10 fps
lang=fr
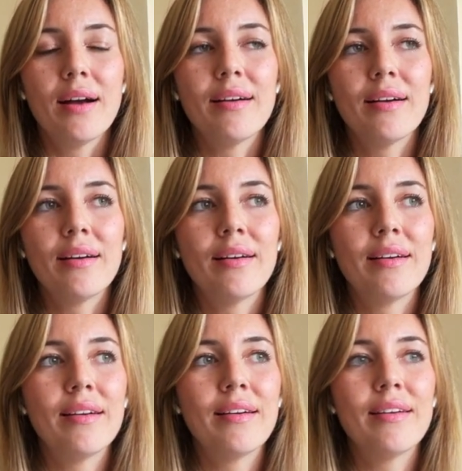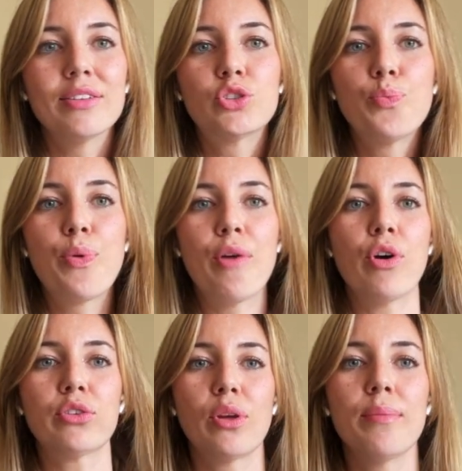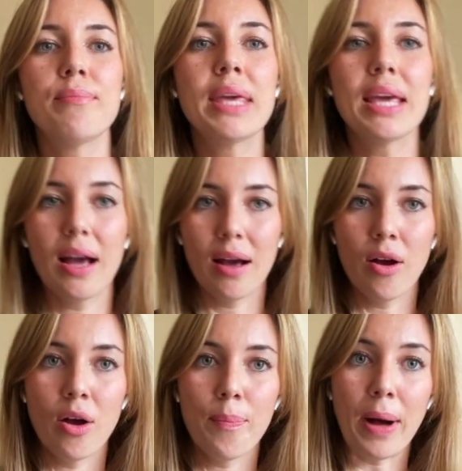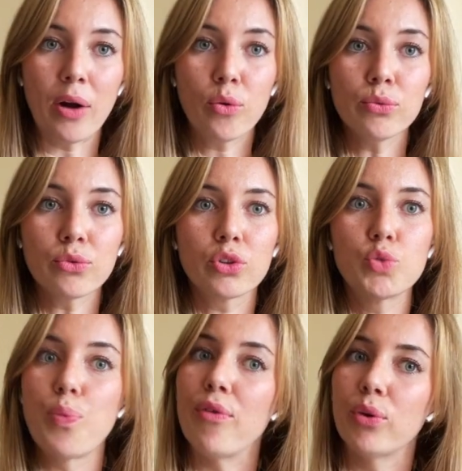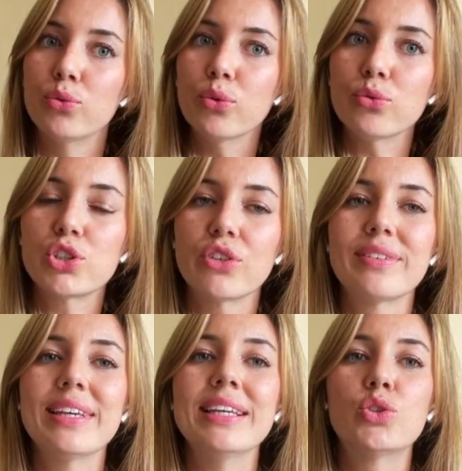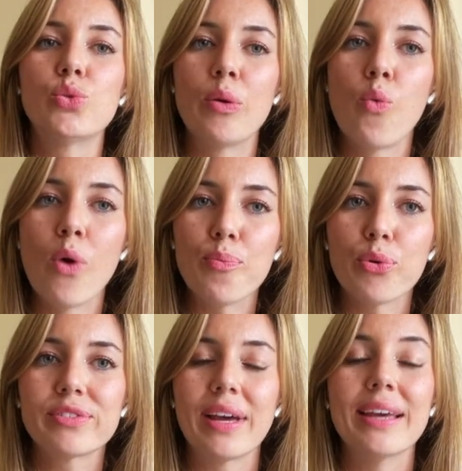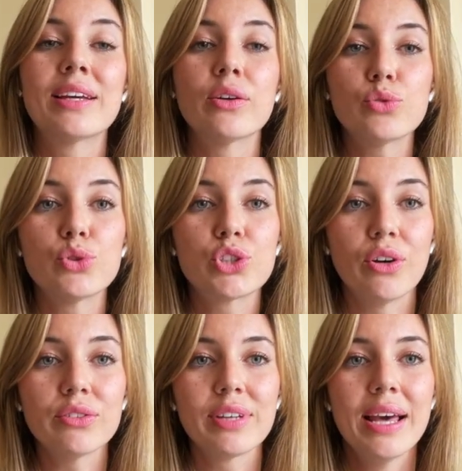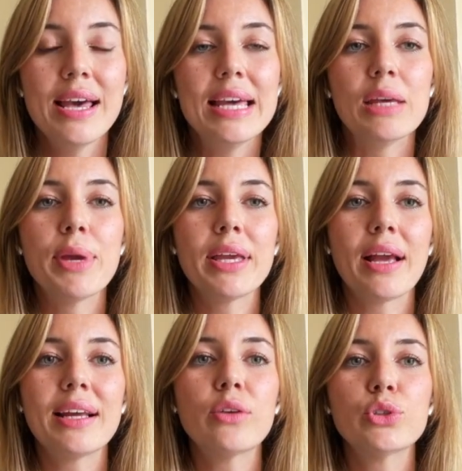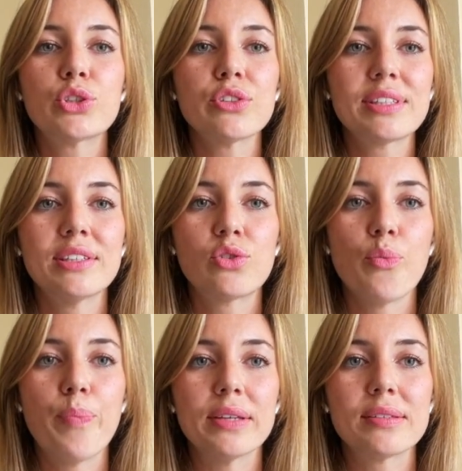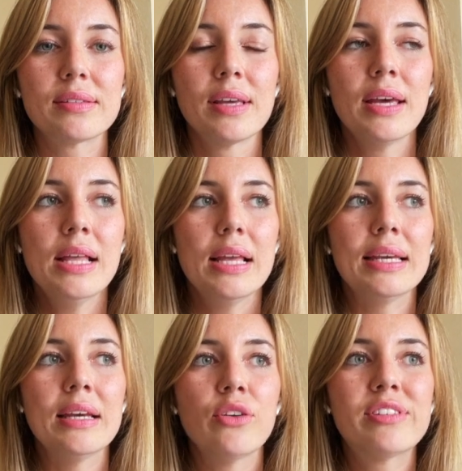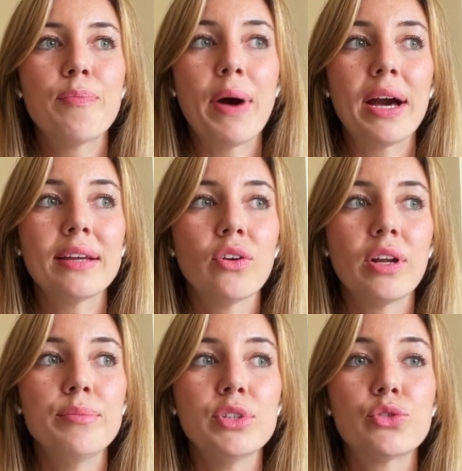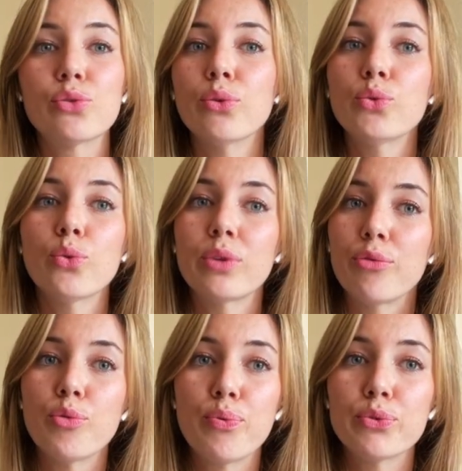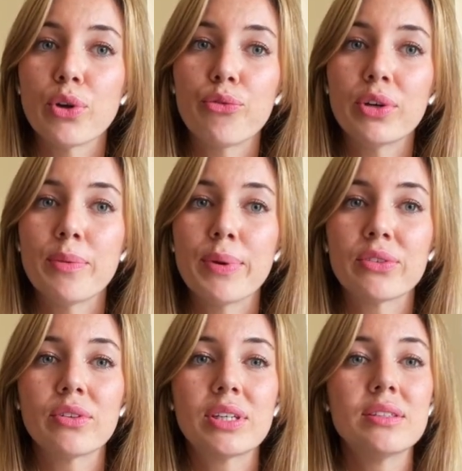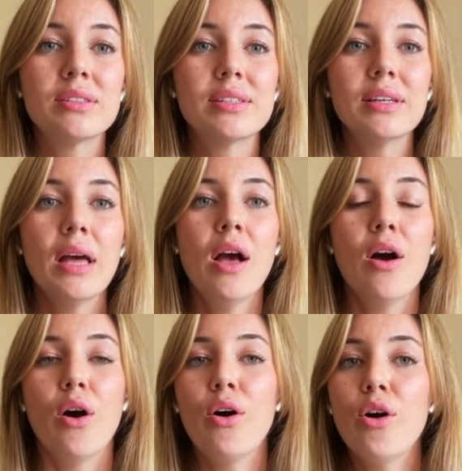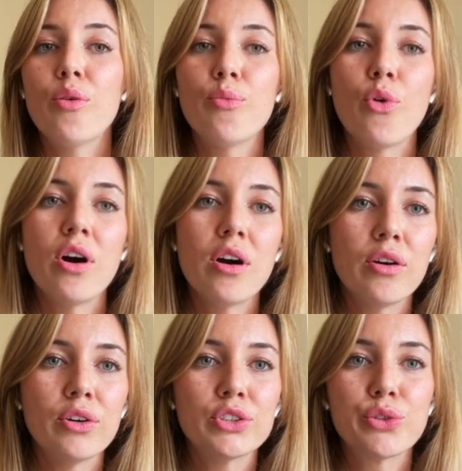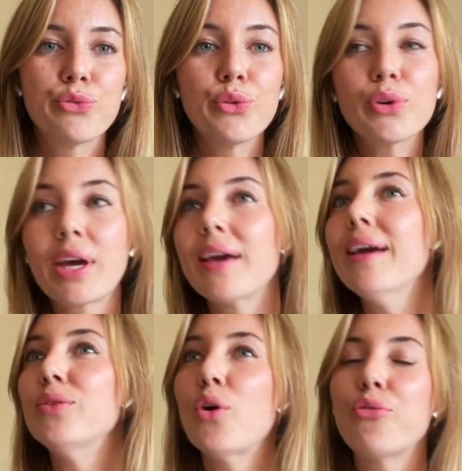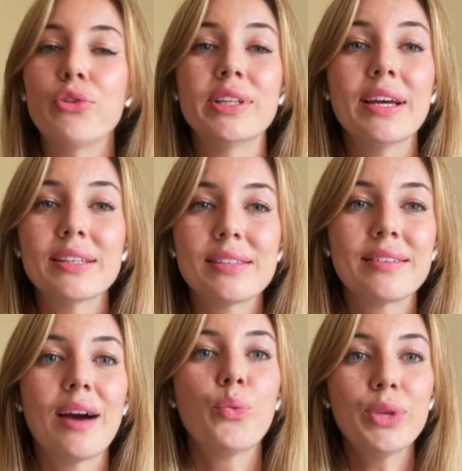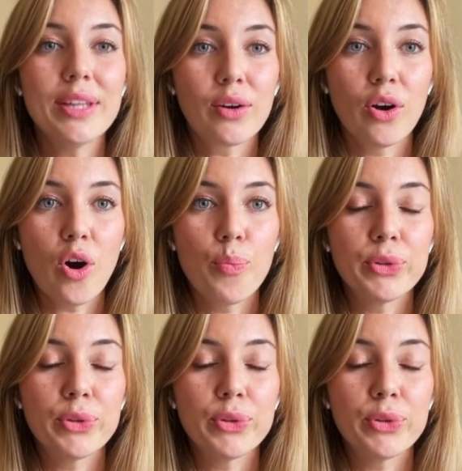tu peux avoir, mais par contre, tu peux avoir le don de chanter et tu es loin pour ça. Et quand tu chantes, eh bien, il y a quelque chose qui se passe. Et c'est pareil dans la mission. Nous, on a vu plusieurs fois des personnes qui disaient Oh, moi, je veux créer un orphelinat, etc. Oui, d'accord.